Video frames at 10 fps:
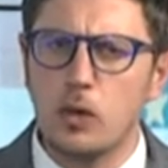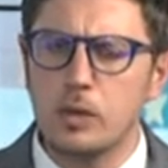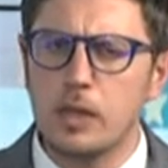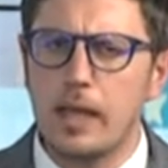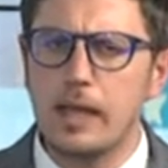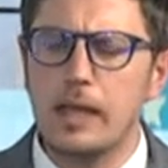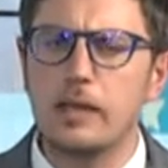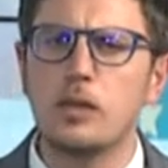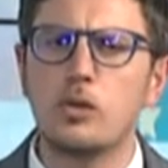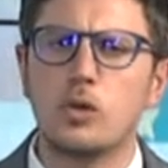a Udine e
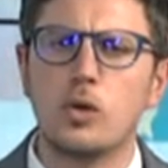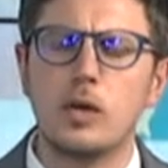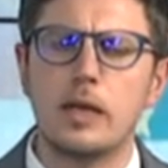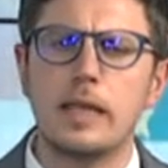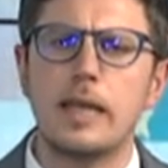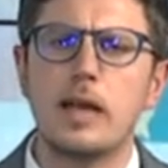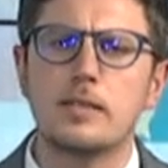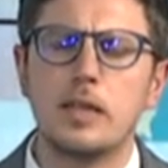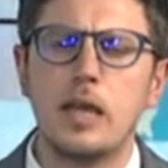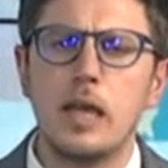nei dintorni i
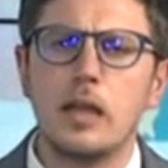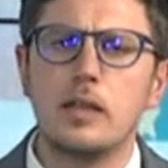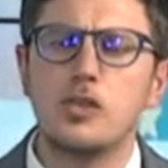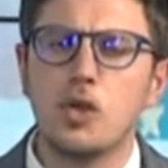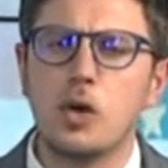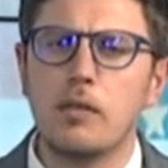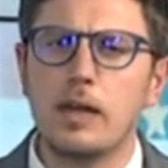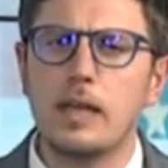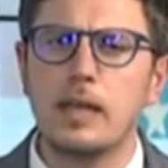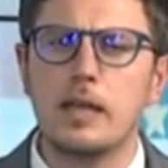casi di
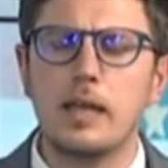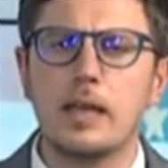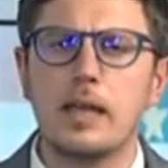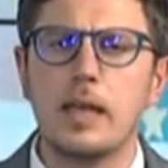giovani eh,